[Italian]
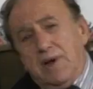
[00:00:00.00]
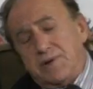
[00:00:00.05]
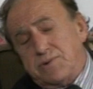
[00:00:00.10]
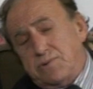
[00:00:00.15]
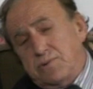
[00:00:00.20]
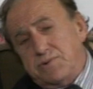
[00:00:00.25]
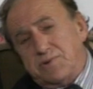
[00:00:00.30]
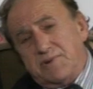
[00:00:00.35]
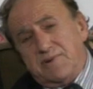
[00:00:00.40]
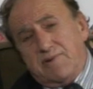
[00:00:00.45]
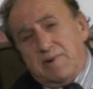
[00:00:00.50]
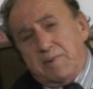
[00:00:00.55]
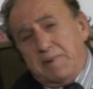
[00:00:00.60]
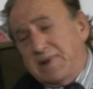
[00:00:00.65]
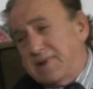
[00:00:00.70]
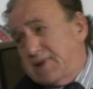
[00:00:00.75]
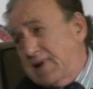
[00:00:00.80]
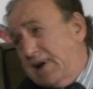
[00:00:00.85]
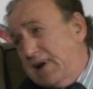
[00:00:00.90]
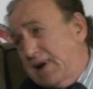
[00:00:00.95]

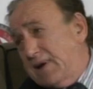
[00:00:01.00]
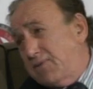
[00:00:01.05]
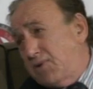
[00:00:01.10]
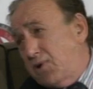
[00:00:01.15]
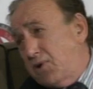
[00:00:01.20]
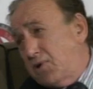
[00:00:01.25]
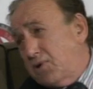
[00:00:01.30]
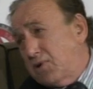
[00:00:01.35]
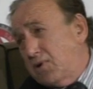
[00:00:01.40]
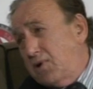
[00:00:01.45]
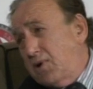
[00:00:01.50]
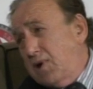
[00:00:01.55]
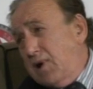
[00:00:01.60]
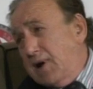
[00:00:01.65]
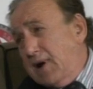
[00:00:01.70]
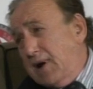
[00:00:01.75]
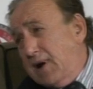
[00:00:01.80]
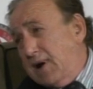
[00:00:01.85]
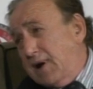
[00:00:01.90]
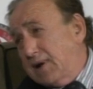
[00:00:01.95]
esclusivamente al lavoro,
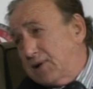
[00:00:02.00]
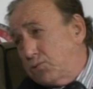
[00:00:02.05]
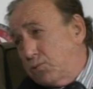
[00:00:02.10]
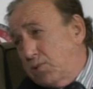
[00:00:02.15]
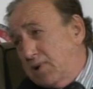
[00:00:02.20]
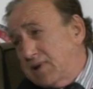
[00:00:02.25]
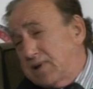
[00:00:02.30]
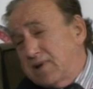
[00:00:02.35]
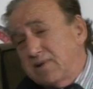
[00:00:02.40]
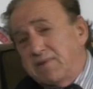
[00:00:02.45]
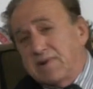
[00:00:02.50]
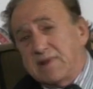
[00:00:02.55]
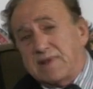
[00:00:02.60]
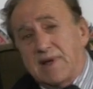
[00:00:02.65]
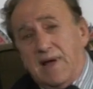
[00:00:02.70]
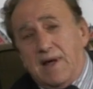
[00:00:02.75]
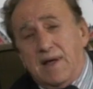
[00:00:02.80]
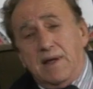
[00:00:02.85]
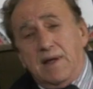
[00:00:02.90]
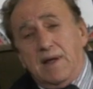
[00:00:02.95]
alla tua
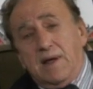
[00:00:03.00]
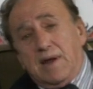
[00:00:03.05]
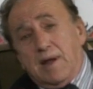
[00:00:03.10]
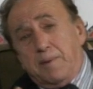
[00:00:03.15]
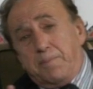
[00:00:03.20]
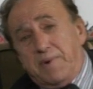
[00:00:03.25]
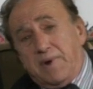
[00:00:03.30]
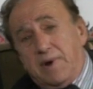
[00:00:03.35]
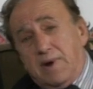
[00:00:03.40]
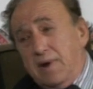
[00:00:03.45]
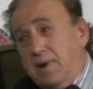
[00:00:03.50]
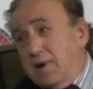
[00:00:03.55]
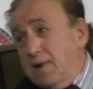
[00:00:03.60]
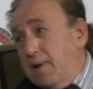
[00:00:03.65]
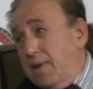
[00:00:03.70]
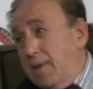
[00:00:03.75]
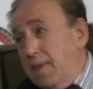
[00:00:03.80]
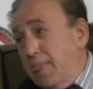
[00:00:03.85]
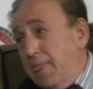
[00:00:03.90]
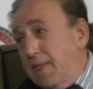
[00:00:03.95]
attività. E, e poi per... c'è da
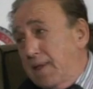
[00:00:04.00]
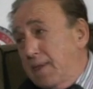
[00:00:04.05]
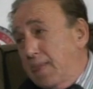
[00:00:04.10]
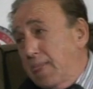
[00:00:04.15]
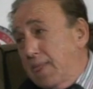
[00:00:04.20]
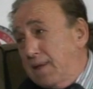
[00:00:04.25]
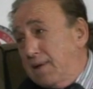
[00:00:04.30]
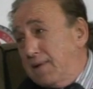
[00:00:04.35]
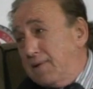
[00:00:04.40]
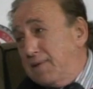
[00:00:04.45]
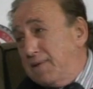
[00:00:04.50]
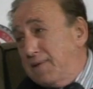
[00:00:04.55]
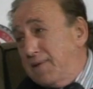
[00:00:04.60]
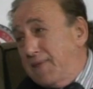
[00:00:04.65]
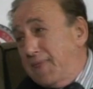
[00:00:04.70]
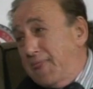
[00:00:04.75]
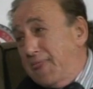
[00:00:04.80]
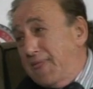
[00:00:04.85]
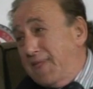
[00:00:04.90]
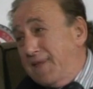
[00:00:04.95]
dire che superati i
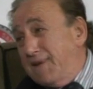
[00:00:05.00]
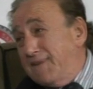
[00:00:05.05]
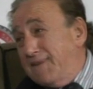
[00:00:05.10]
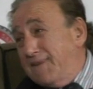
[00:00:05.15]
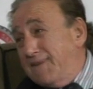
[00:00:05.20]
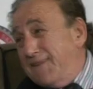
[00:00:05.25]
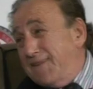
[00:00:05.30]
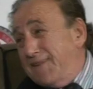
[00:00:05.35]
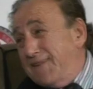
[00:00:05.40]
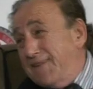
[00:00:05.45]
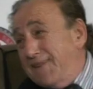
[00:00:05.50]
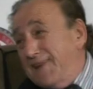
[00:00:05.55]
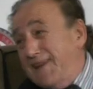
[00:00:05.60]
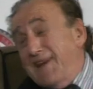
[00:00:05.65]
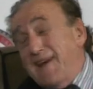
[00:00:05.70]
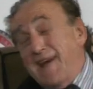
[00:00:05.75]
35 anni.